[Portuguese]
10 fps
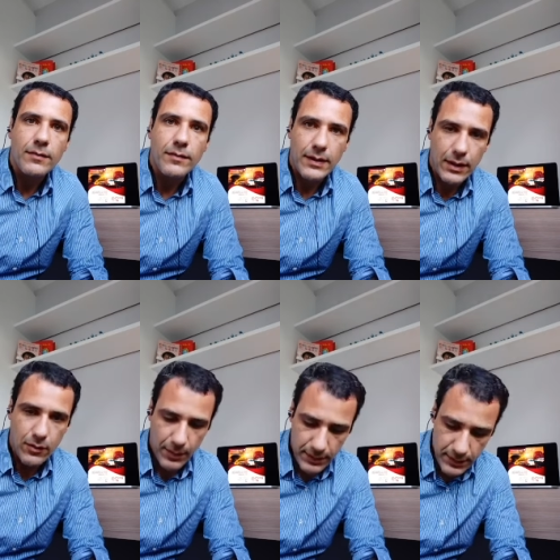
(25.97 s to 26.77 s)
vai estar tá
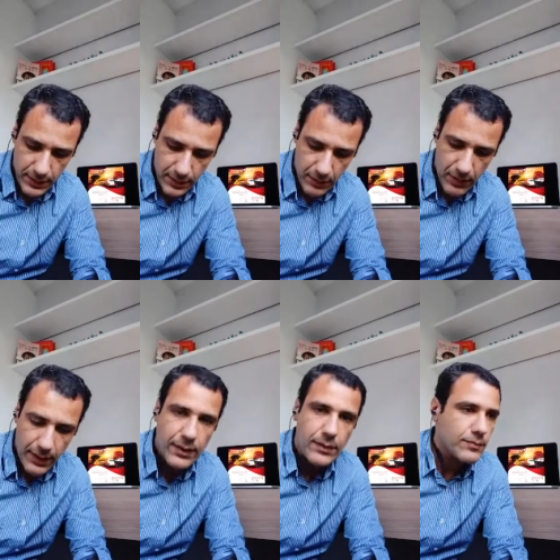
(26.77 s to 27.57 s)
começando
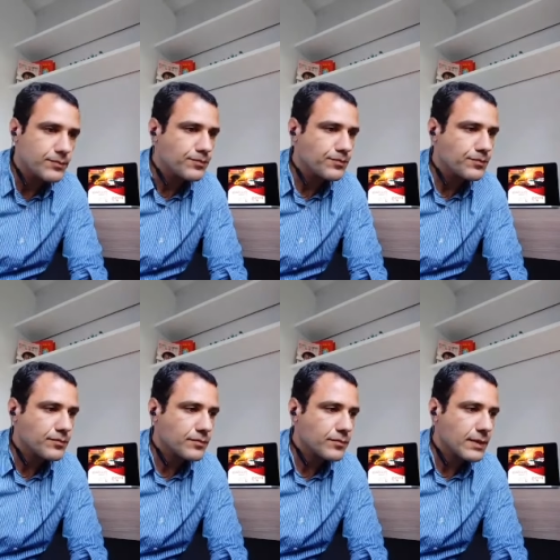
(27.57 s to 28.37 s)
agora
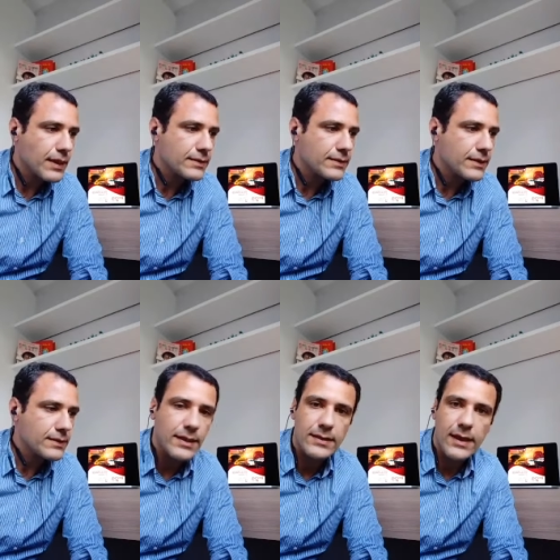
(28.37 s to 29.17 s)
às
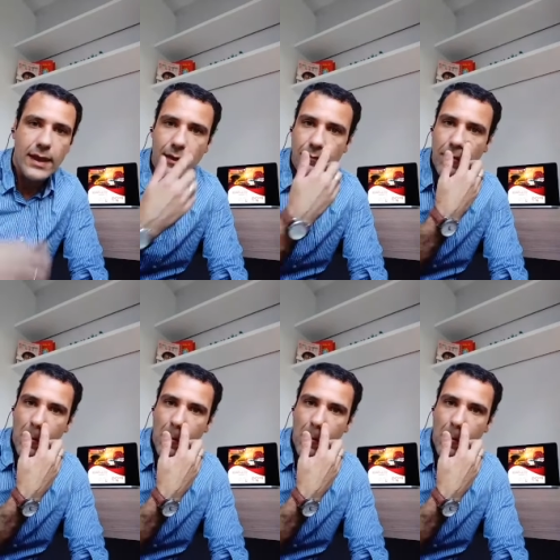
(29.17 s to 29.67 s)
16 da live.